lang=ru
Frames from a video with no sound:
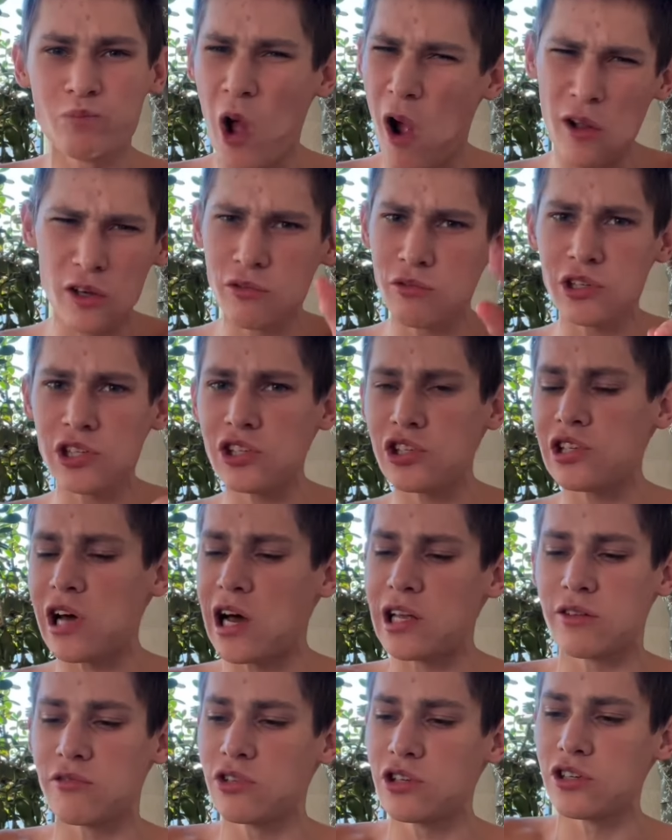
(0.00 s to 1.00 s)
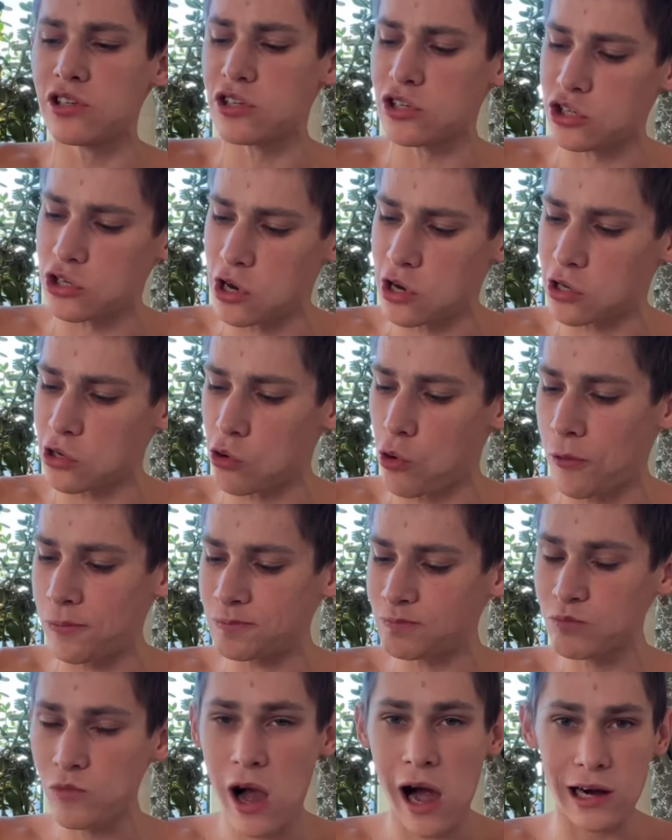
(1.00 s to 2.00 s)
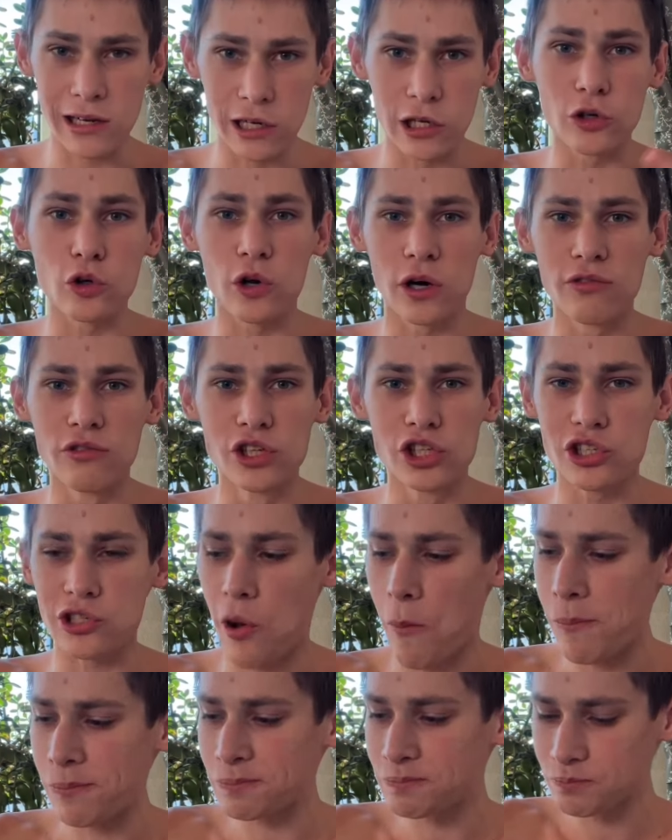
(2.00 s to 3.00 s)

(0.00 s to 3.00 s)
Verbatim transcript: Ну, вы не знаете, вы не слышали о таком. Она только вышла.